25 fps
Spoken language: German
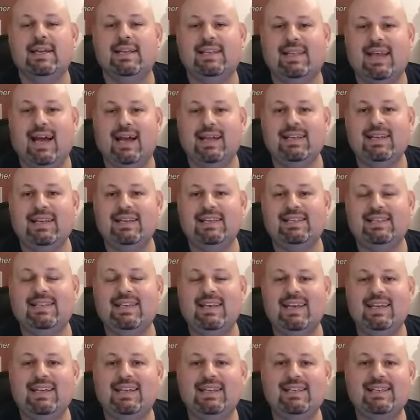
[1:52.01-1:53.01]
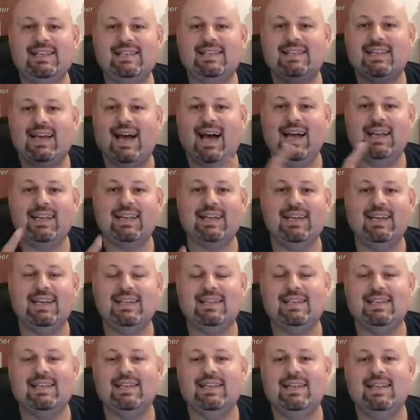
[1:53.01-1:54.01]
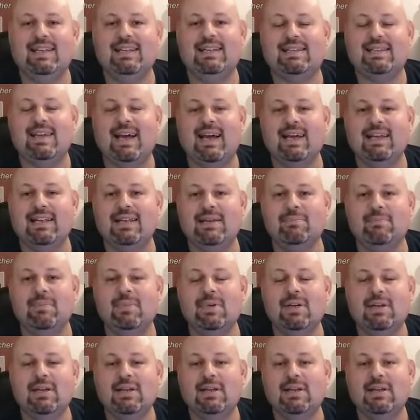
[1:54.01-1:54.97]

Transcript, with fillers: Dann ist jedes Zahnrädchen in seinem